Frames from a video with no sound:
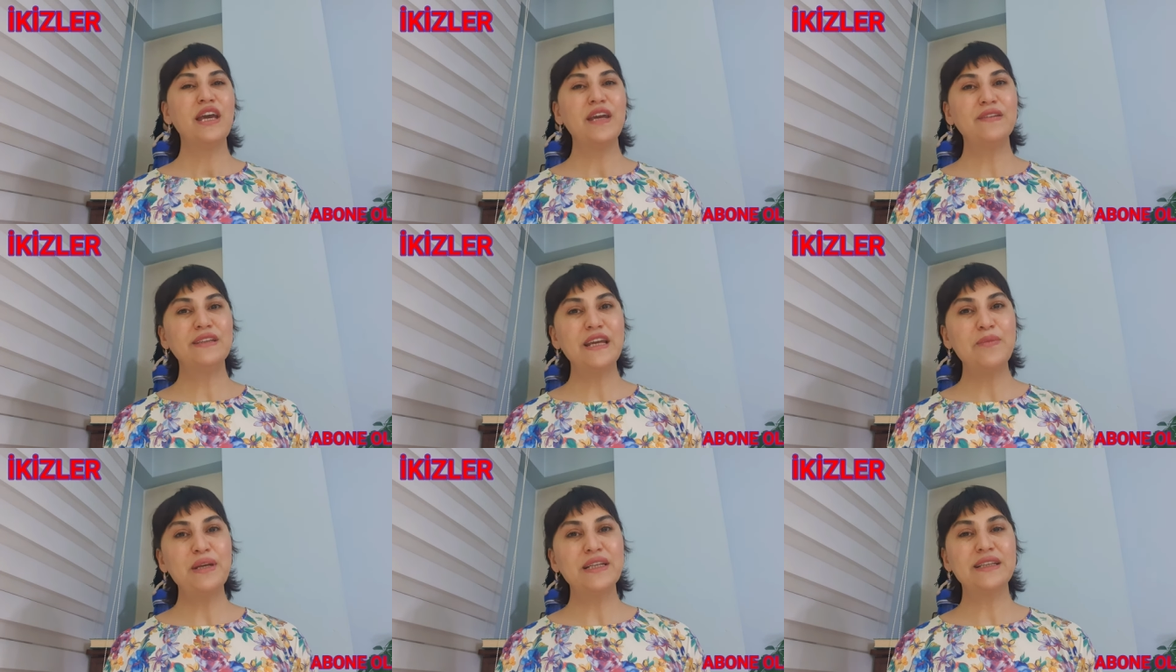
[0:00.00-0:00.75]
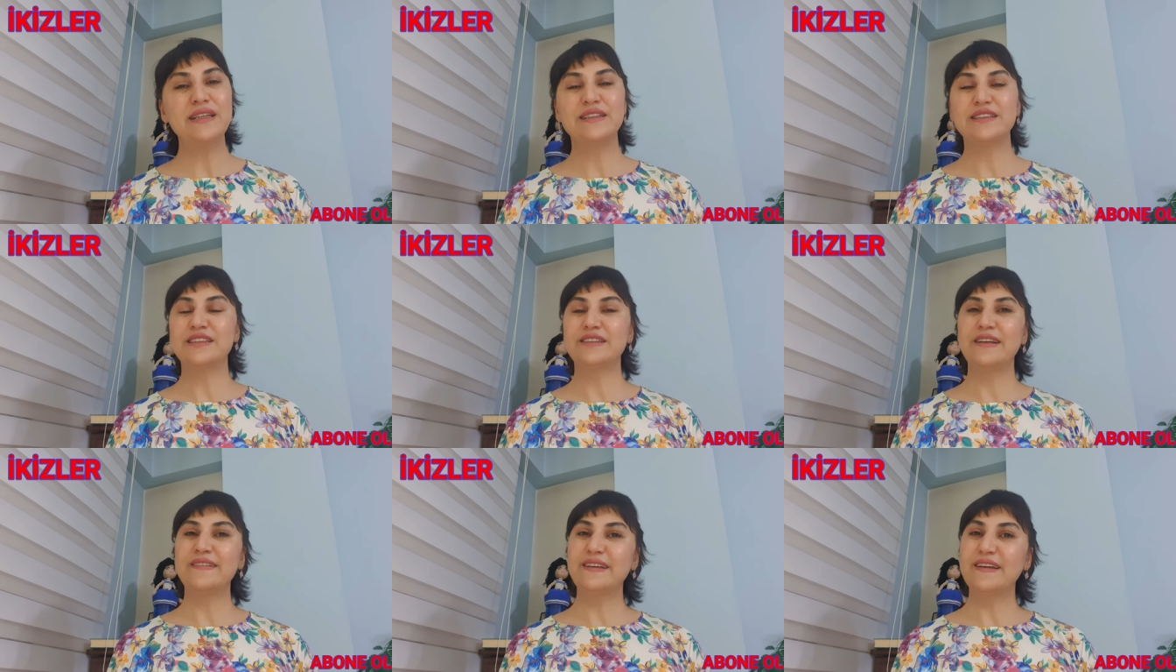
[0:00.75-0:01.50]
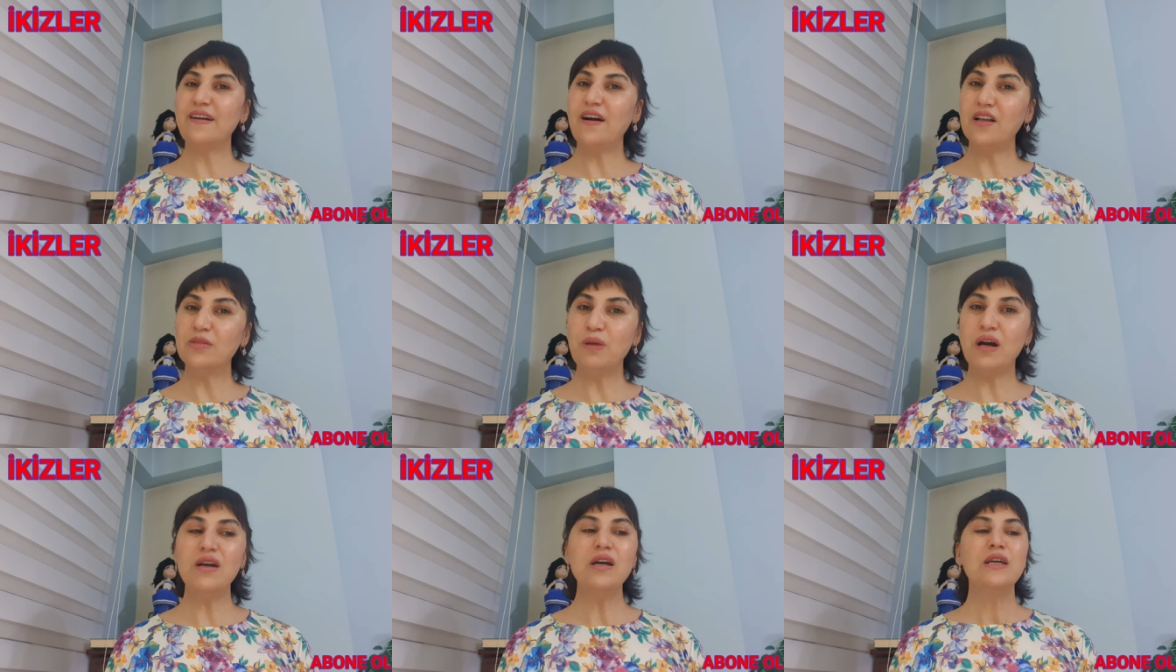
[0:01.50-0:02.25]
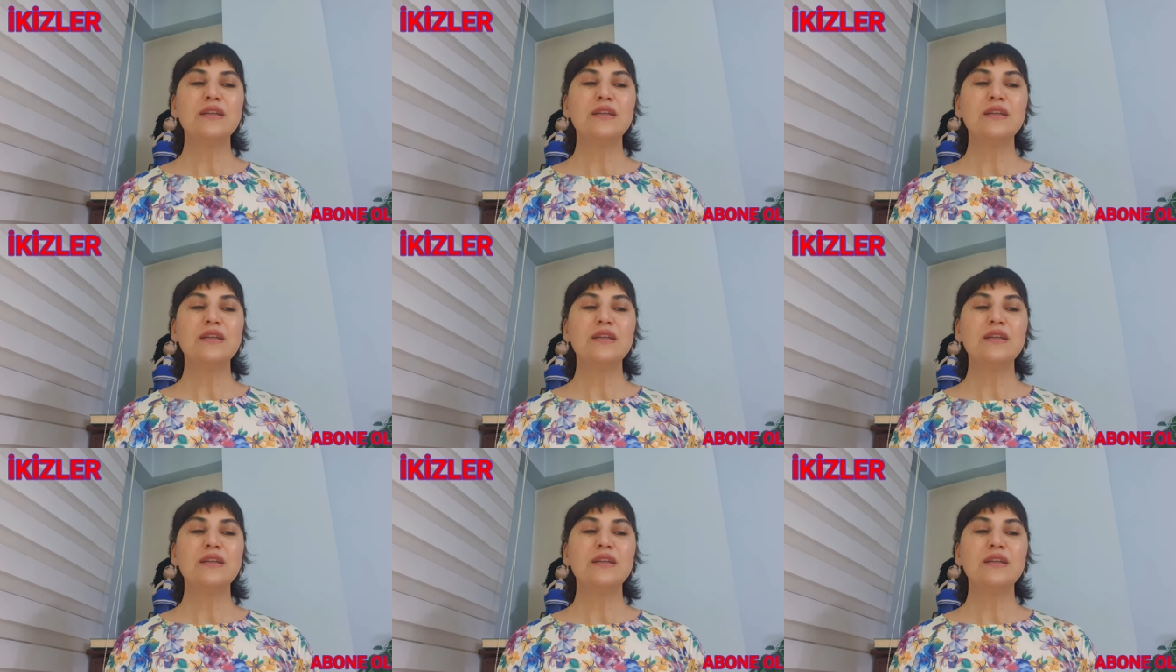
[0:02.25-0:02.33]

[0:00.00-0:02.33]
Evet emeklerinizi tek tek alma,